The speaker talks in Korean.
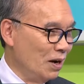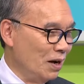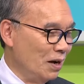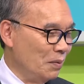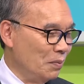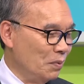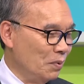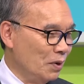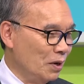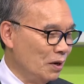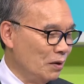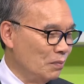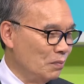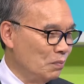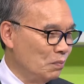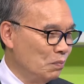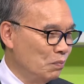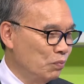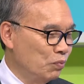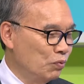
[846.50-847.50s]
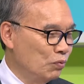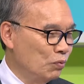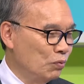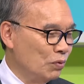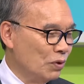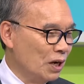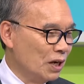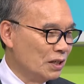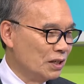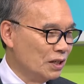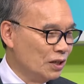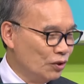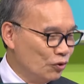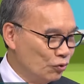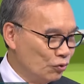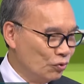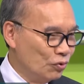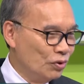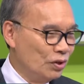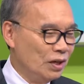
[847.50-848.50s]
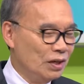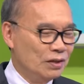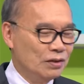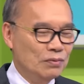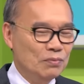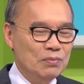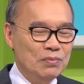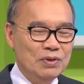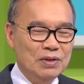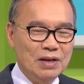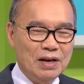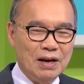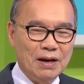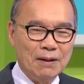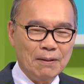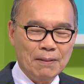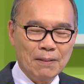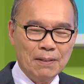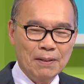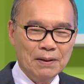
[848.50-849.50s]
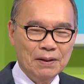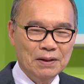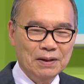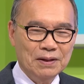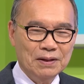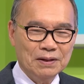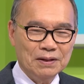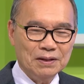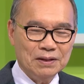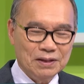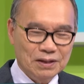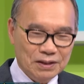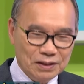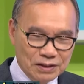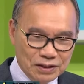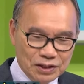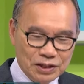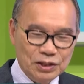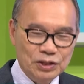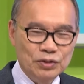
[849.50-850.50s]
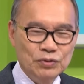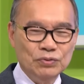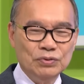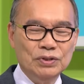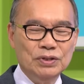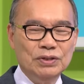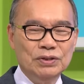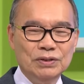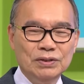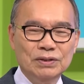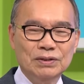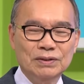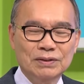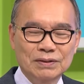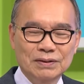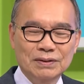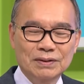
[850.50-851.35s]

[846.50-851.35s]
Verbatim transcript: 아브라함 부부가 실수를 했습니다. 큰 실수지요.